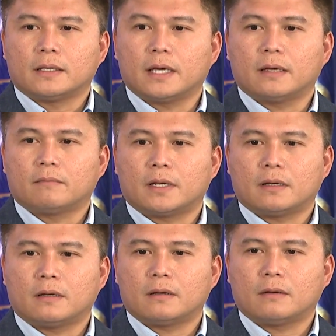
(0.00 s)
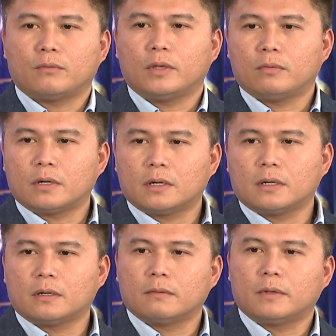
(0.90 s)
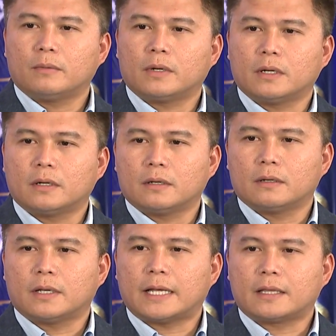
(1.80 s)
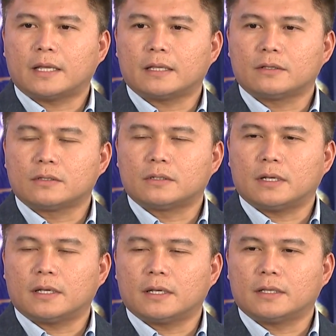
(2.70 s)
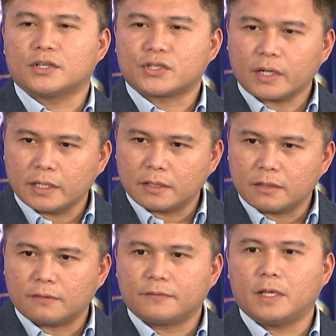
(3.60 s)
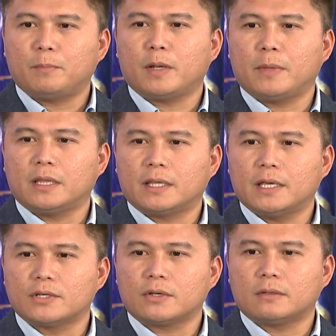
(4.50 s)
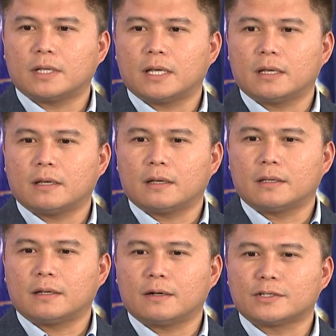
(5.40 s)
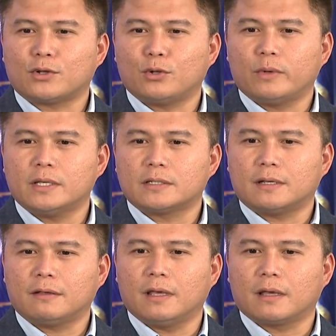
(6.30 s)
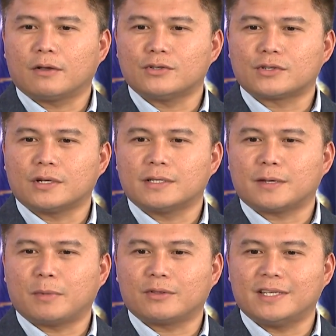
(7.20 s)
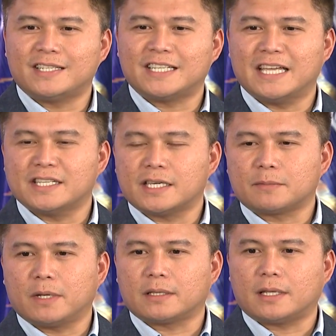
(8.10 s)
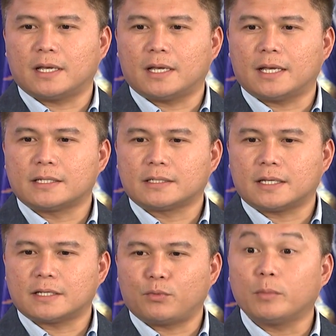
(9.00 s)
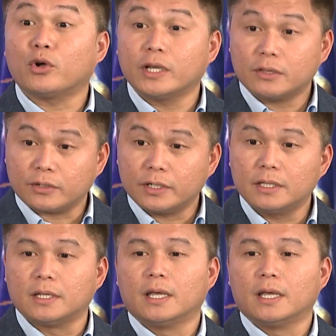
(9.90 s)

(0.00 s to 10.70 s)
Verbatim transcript: Yeah, uh, we were we were at, at the, the start of the implementation. Uh, there's always ano, eh, concerns about these changes, but uh, as, as we monitored,